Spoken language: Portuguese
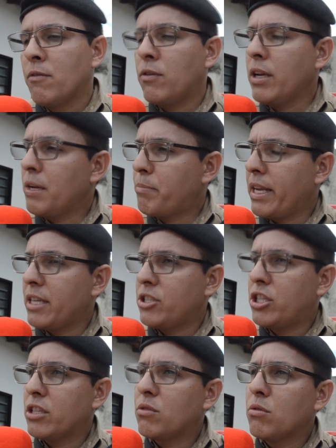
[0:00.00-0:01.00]
Foi
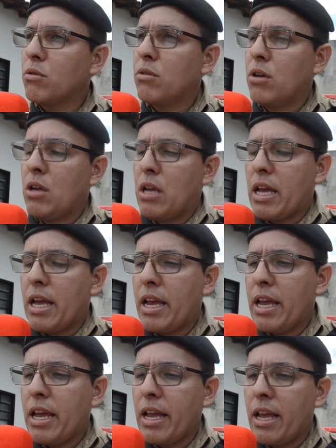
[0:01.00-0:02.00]
apreendido
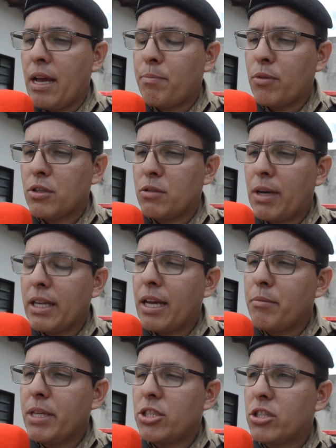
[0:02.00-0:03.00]
é,
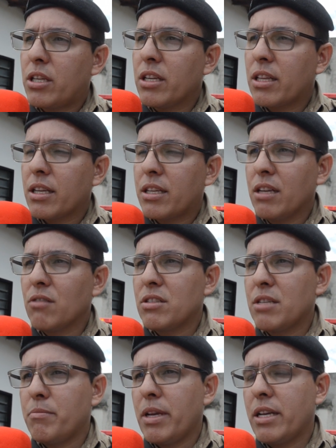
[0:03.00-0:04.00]
aproximadamente 30
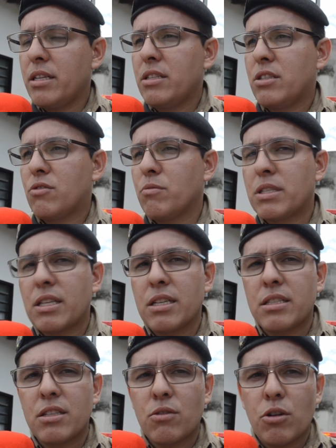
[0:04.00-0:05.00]
quilos e meio de
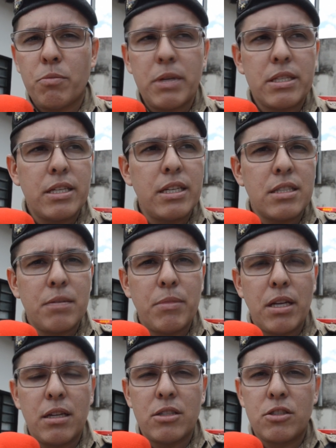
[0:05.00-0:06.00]
substância entorpecente
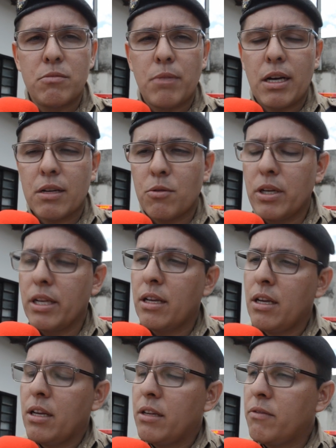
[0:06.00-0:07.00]
semelhante a maconha
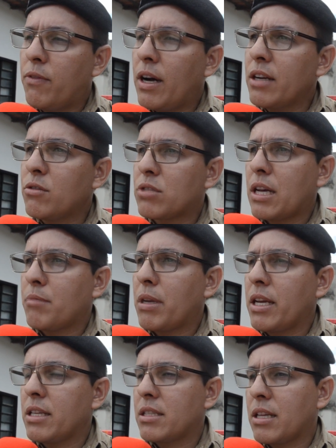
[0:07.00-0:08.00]
em vários
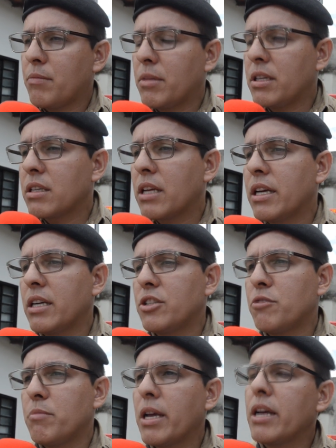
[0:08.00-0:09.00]
tabletes tamanho
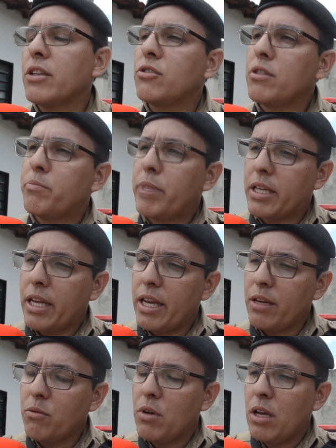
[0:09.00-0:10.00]
grande, médio e
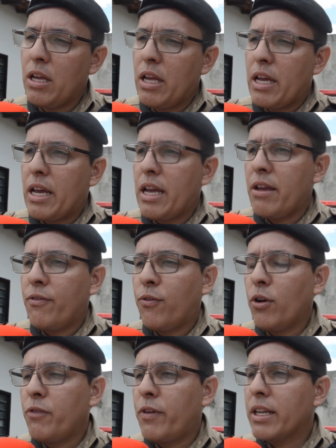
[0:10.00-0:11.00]
pequeno. É,
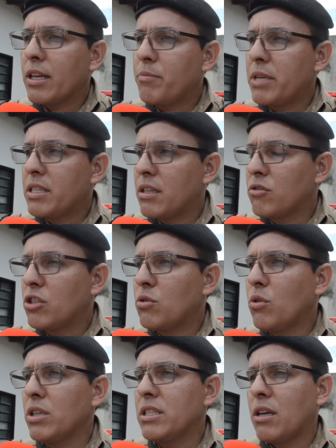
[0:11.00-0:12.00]
foi feita a prisão de
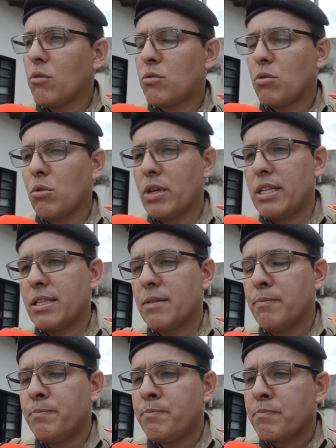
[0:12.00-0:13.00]
dois autores,